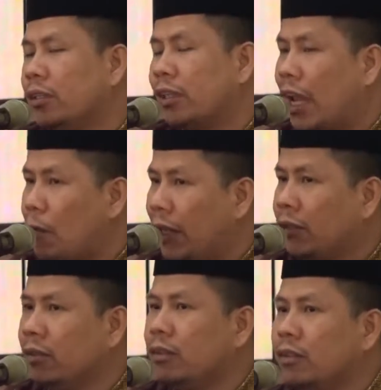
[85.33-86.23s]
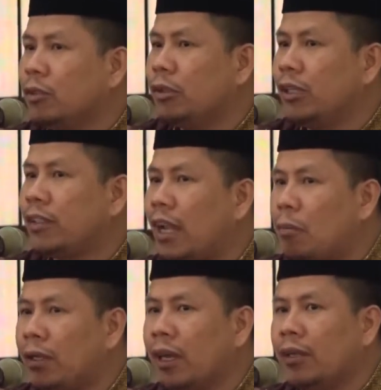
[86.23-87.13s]
Selamat, tentunya
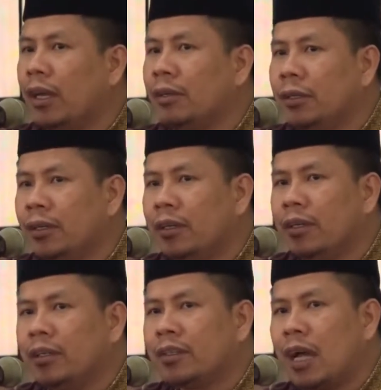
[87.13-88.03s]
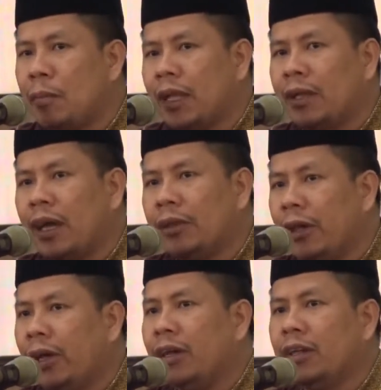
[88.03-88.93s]
selamat adik-adik, selamat
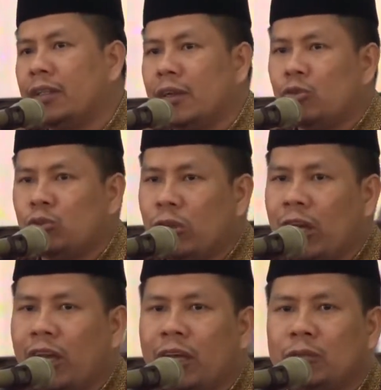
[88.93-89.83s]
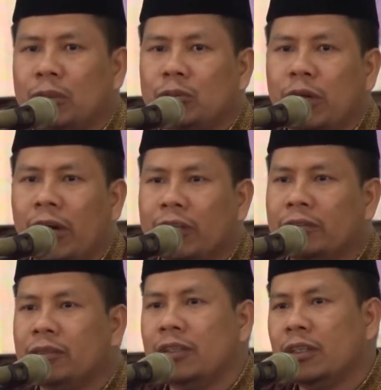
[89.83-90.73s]
anak-anak yang sudah mudah-mudahan
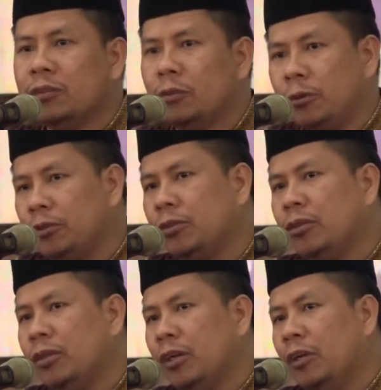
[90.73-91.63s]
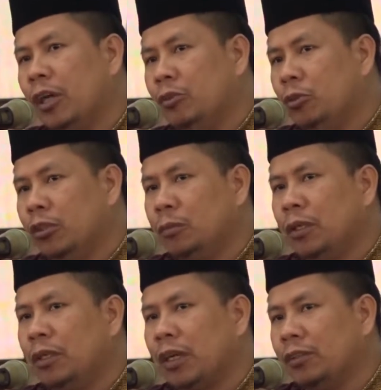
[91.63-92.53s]
terus lanjut
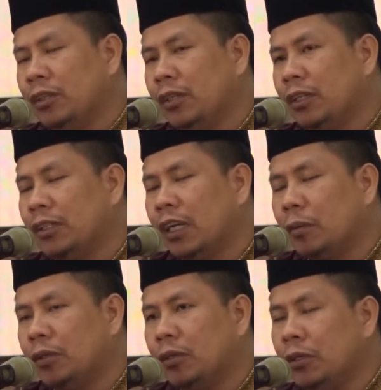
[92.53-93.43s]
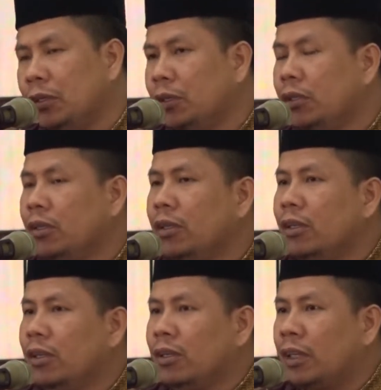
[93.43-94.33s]
pendidikannya yang lebih tinggi,
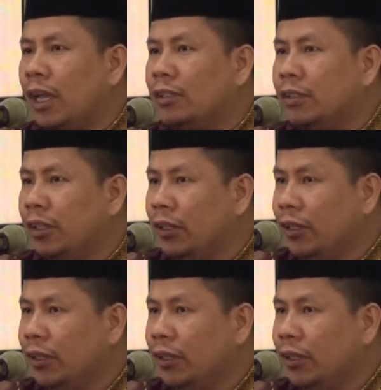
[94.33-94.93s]
SD,